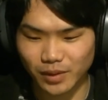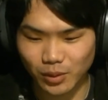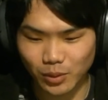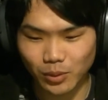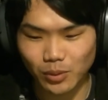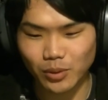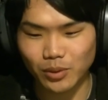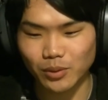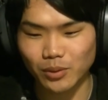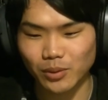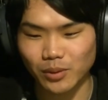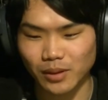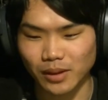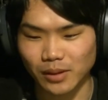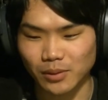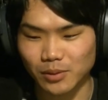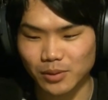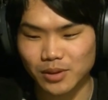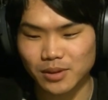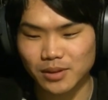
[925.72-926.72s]
東京と
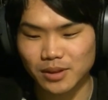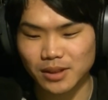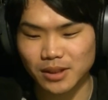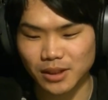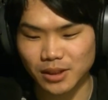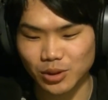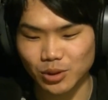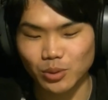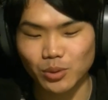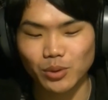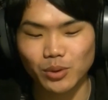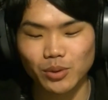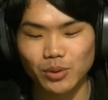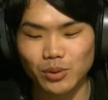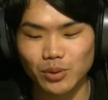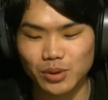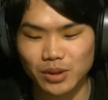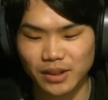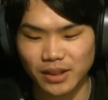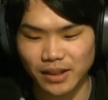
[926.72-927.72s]
かこっちに上
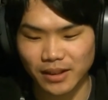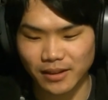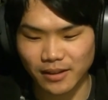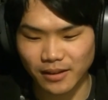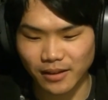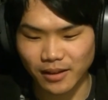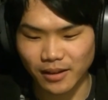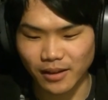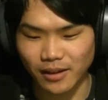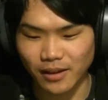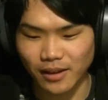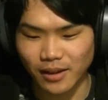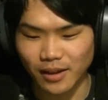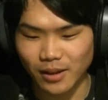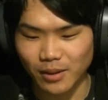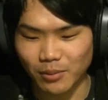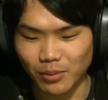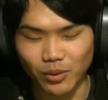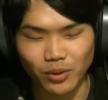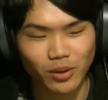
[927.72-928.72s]
京してきて
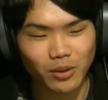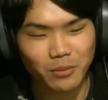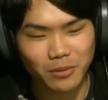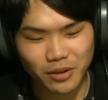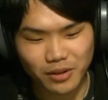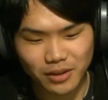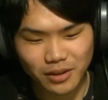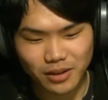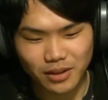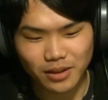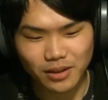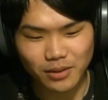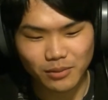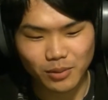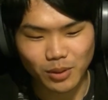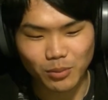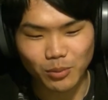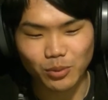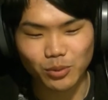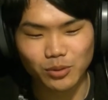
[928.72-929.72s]
もう鉛
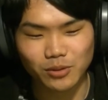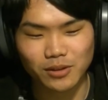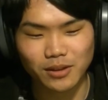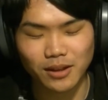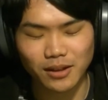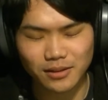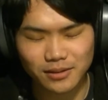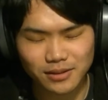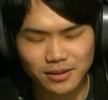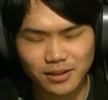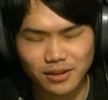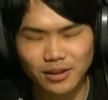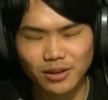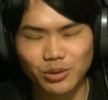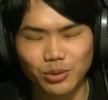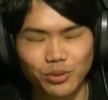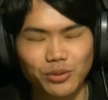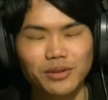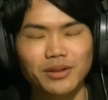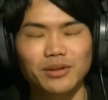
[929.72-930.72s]
はもう完全に
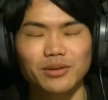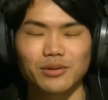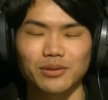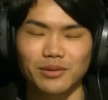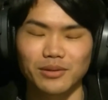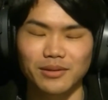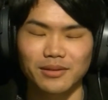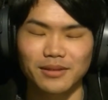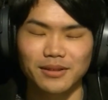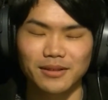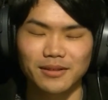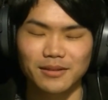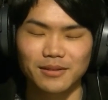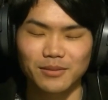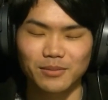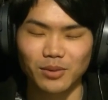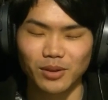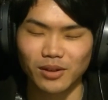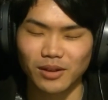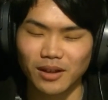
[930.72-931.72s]
取れたと
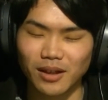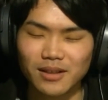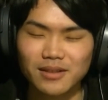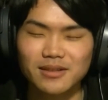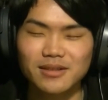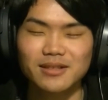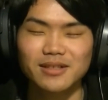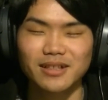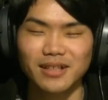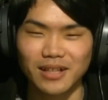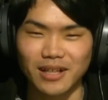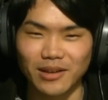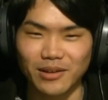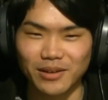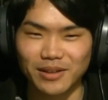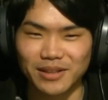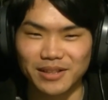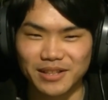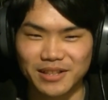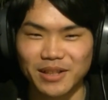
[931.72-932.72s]
もう勘違い
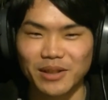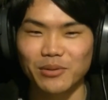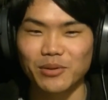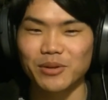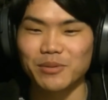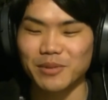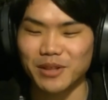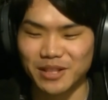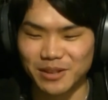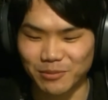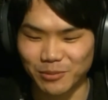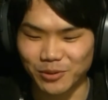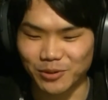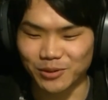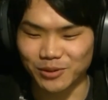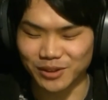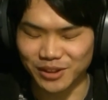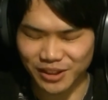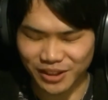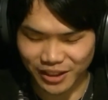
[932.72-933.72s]
しておりまして
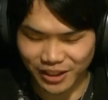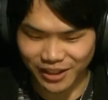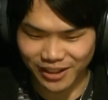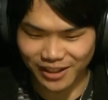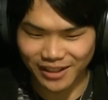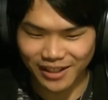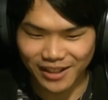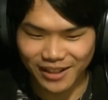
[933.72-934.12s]
僕自身